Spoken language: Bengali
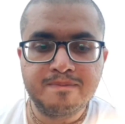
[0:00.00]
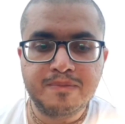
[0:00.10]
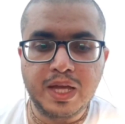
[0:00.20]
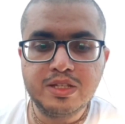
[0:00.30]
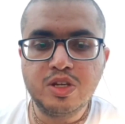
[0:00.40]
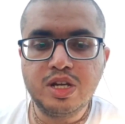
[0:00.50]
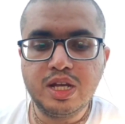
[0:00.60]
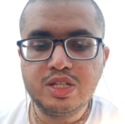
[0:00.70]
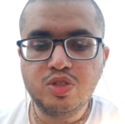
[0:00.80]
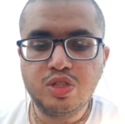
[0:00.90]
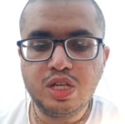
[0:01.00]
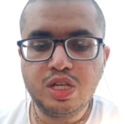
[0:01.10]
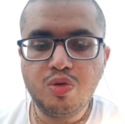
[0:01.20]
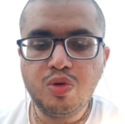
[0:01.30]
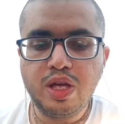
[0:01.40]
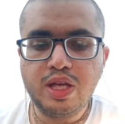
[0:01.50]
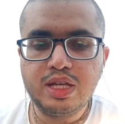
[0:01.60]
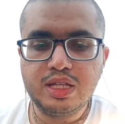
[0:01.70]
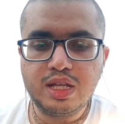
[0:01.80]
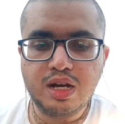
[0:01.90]
তো এই জন্যে যদি কেউ এই
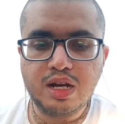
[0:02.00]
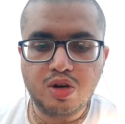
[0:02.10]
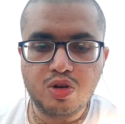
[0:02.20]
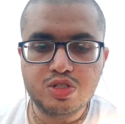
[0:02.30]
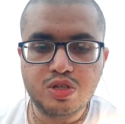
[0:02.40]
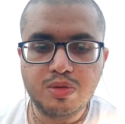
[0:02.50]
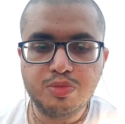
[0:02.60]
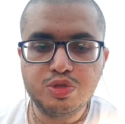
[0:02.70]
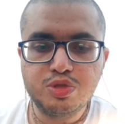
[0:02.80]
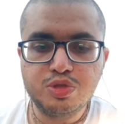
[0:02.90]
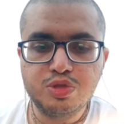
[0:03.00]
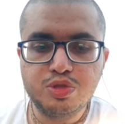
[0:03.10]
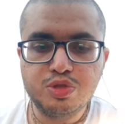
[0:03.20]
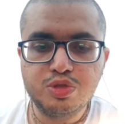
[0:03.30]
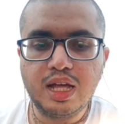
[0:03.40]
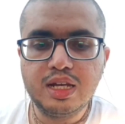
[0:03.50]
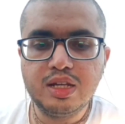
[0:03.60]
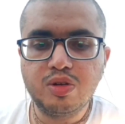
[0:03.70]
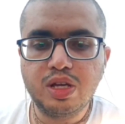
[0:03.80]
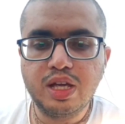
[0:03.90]
গীতার রহস্যটা বুঝতে চায় তাহলে
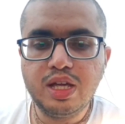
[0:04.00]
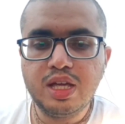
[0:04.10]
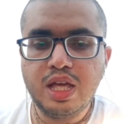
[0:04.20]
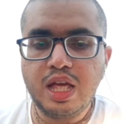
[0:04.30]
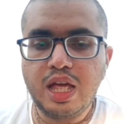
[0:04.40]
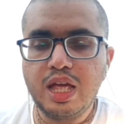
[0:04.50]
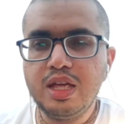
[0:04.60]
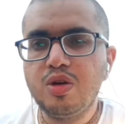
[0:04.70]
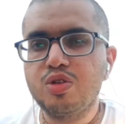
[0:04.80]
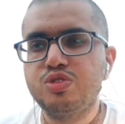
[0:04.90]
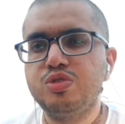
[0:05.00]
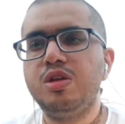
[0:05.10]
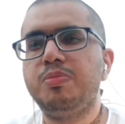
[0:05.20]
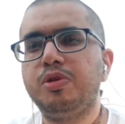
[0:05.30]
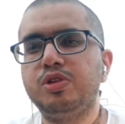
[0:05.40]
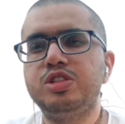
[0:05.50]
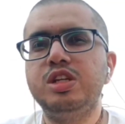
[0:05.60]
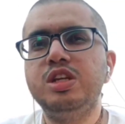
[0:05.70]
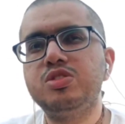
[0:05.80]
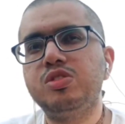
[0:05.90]
ওকে এই অর্জুনের
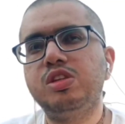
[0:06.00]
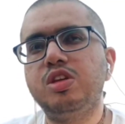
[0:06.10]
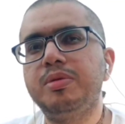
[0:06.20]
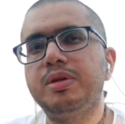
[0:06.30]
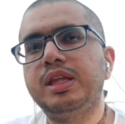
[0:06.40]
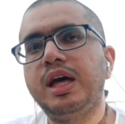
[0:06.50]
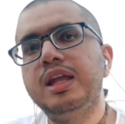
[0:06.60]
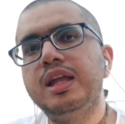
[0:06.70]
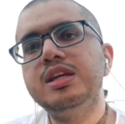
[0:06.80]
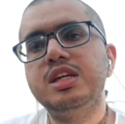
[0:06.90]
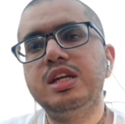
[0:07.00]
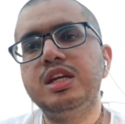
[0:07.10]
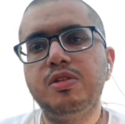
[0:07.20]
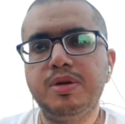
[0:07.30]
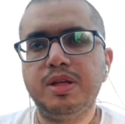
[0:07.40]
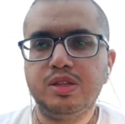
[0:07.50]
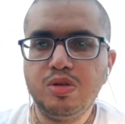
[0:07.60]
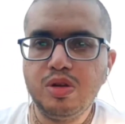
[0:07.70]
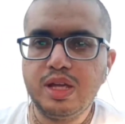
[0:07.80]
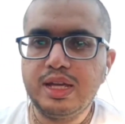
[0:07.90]
পদচিহ্নে চলতে হবে তাহলেই সে কেবলমাত্র
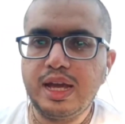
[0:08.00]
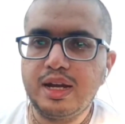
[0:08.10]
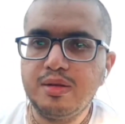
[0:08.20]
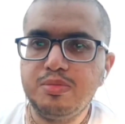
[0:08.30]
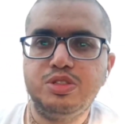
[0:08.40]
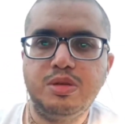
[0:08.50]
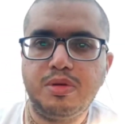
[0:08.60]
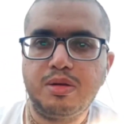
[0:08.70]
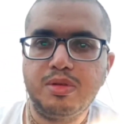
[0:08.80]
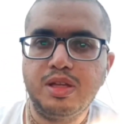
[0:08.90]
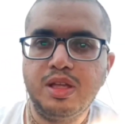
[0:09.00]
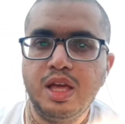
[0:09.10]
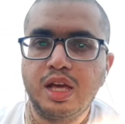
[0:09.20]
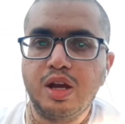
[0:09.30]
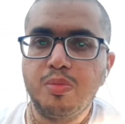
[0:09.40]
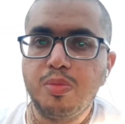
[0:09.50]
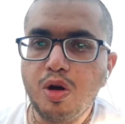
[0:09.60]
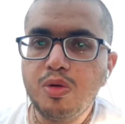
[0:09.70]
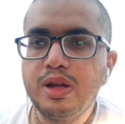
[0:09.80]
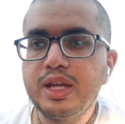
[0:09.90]
এই জ্ঞানটা বুঝতে পারবে কেন
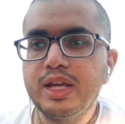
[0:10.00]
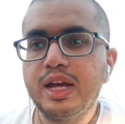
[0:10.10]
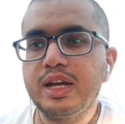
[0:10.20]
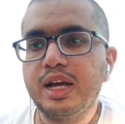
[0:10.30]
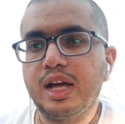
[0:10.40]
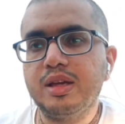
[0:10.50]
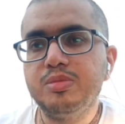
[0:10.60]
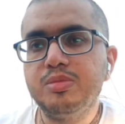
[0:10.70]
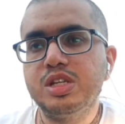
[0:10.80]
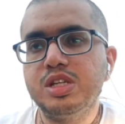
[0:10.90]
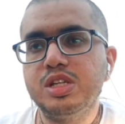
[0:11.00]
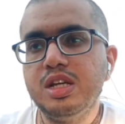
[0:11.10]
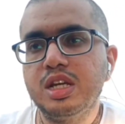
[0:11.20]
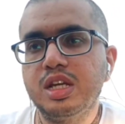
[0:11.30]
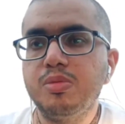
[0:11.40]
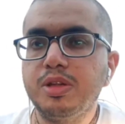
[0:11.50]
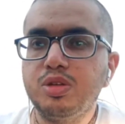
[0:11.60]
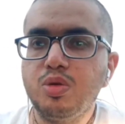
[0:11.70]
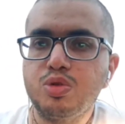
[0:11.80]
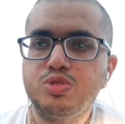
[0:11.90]
ভগবান এই জ্ঞানটা কাকে বুঝিয়েছেন
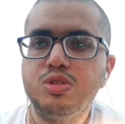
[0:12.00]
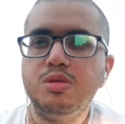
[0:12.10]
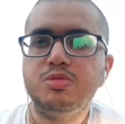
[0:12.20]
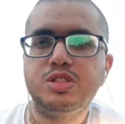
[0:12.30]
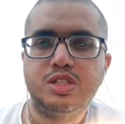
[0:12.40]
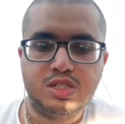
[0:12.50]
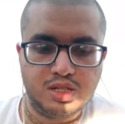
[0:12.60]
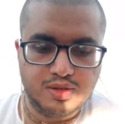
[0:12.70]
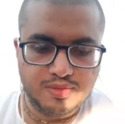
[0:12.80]
কেবলমাত্র অর্জুনকে বুঝিয়েছেন